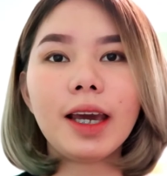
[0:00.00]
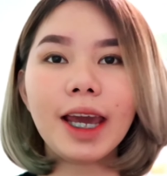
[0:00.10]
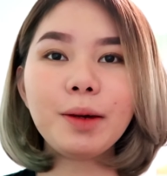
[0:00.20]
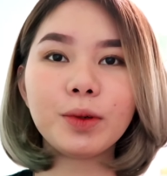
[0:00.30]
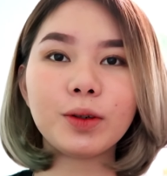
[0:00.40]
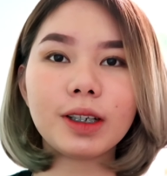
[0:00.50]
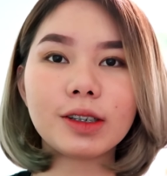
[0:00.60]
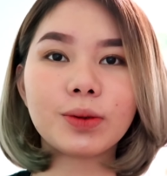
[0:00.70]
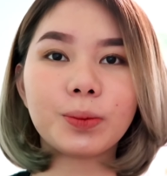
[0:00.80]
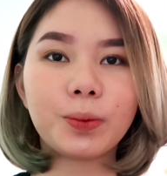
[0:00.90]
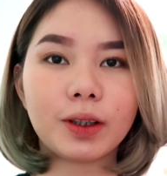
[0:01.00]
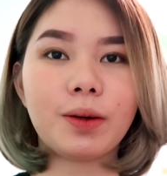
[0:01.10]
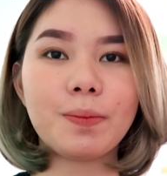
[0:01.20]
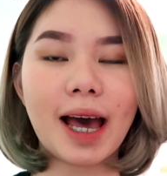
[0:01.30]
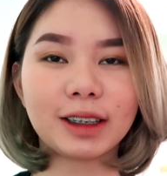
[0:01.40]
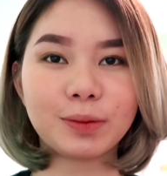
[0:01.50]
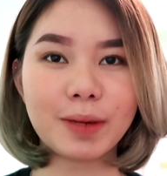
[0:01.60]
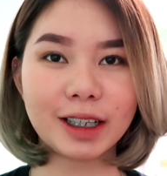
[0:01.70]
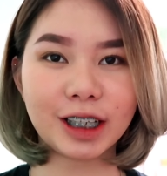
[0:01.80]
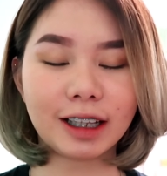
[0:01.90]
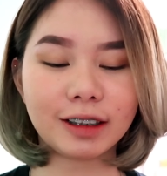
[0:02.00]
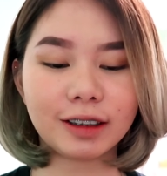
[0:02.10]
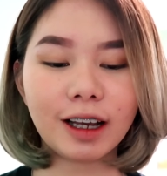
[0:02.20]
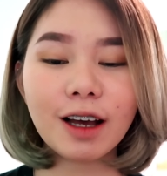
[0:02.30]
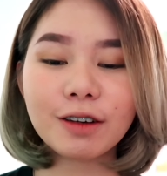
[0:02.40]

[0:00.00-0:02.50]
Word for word: Hey beauties! Welcome back to my channel.